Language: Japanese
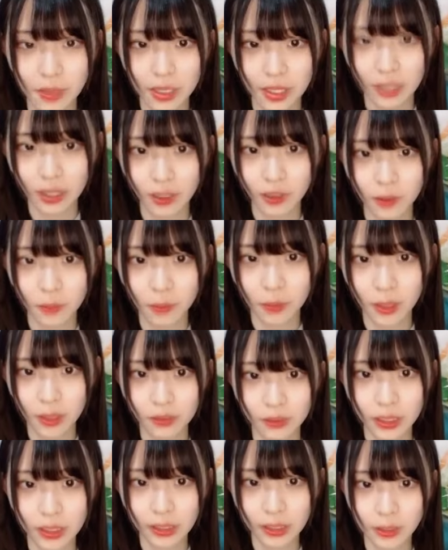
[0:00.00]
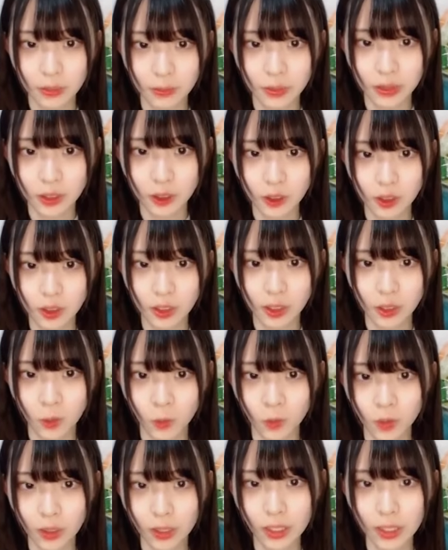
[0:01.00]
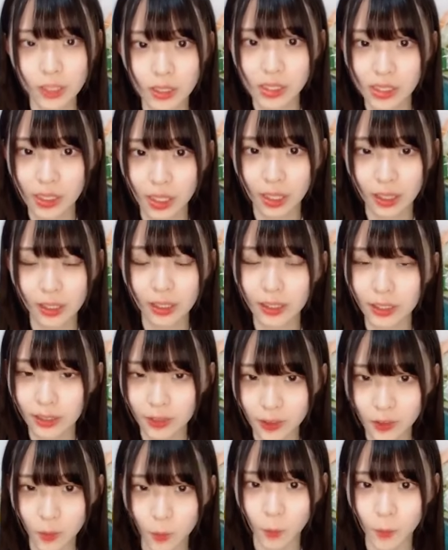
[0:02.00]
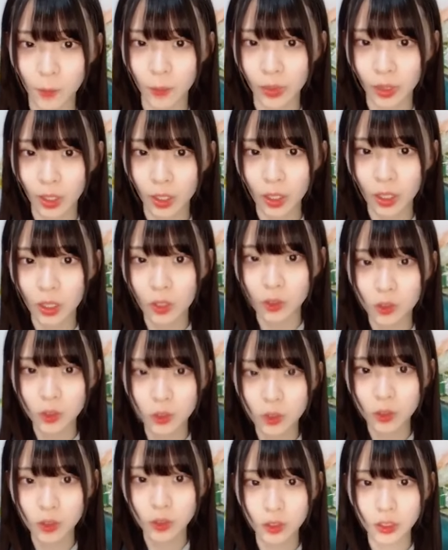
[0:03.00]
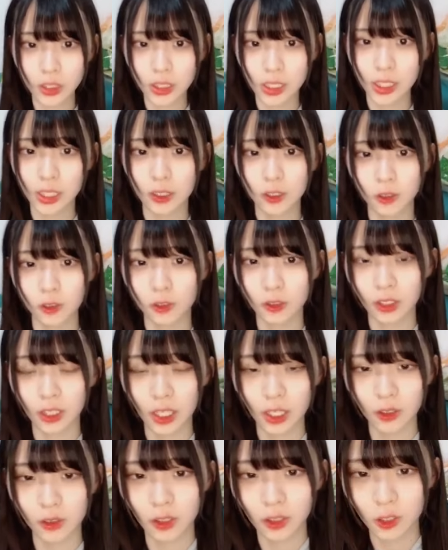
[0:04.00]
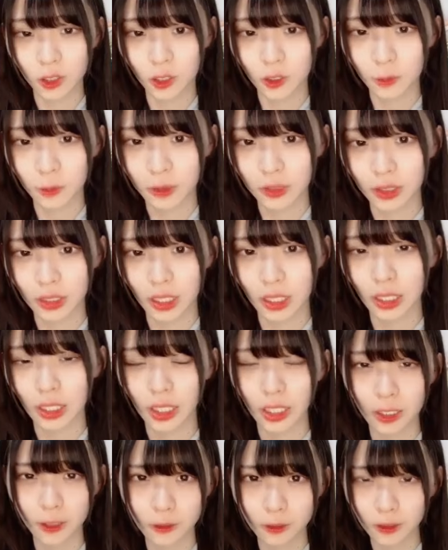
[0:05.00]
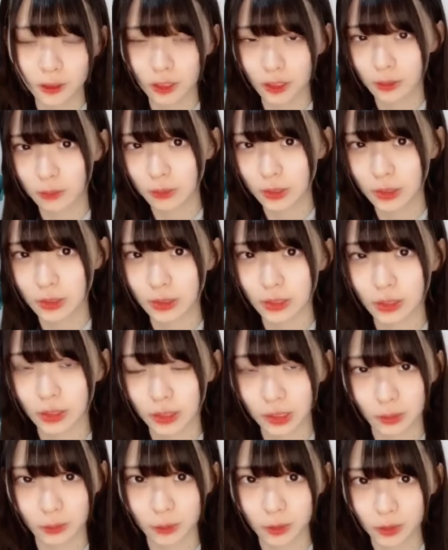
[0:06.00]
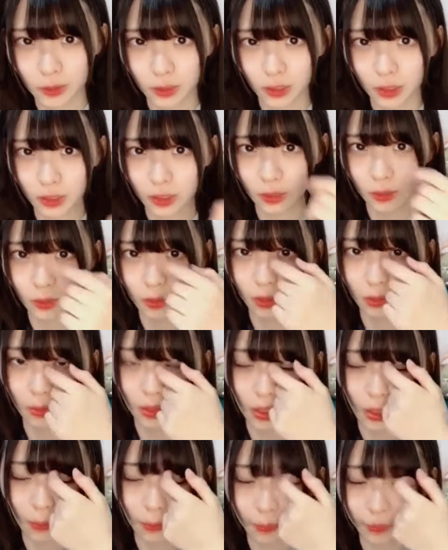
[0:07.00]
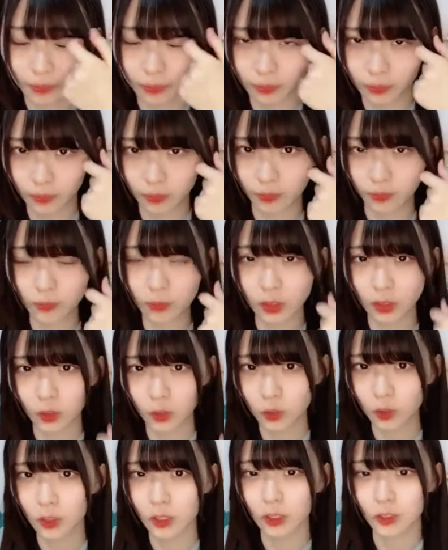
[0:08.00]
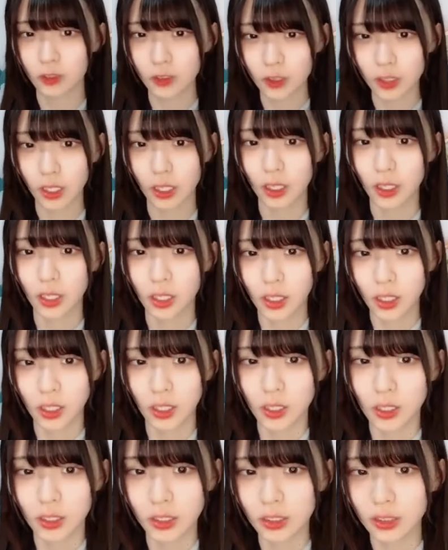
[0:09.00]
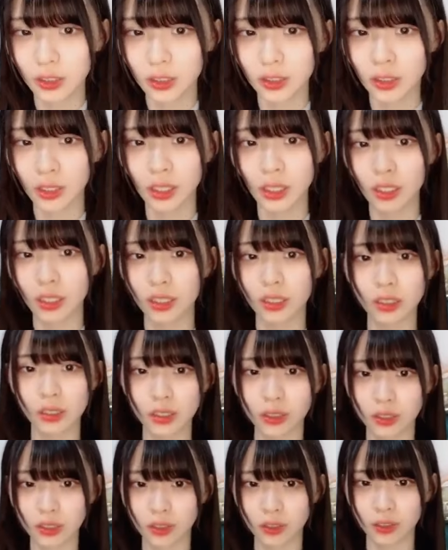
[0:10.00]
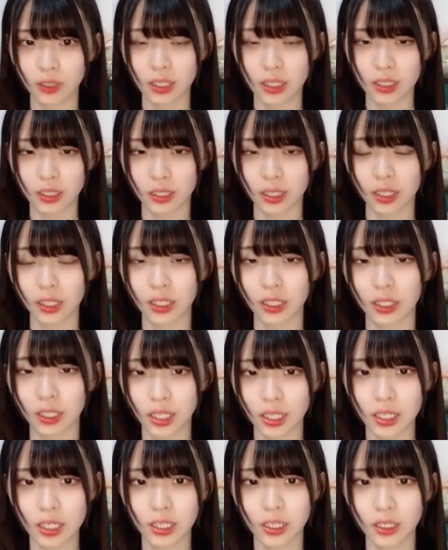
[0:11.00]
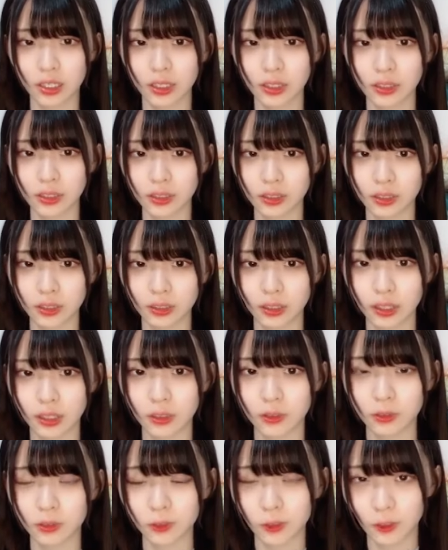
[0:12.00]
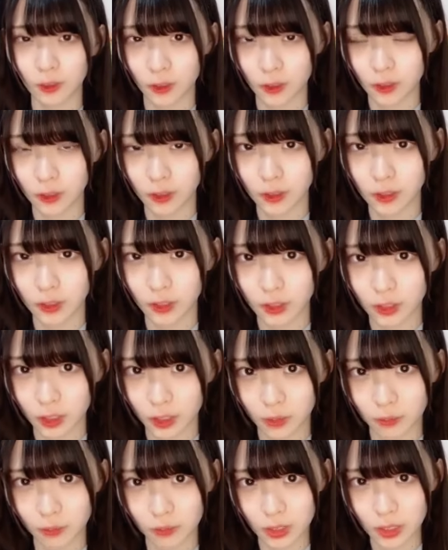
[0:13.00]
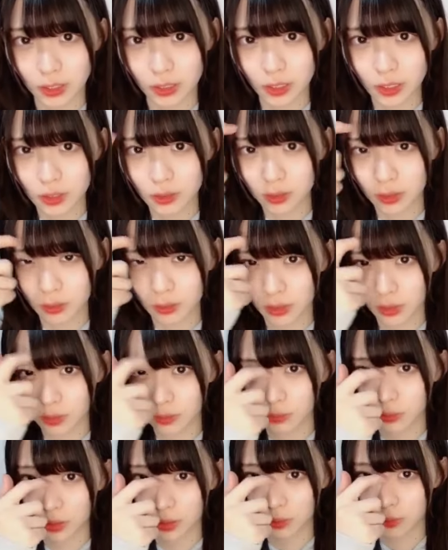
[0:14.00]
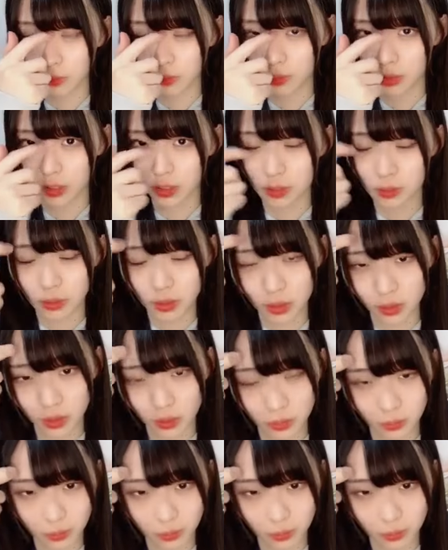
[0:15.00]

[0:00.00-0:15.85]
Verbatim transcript: ブニングこんばんはひまずいちごりきんさんありがとう高校2年の英語は拷問え英語ってマジでキモいなんかこの前ゆいなのさ宿題宿題じゃない課題英語の課題手伝ったけどマジ何言ってんのかと思ったもん頭が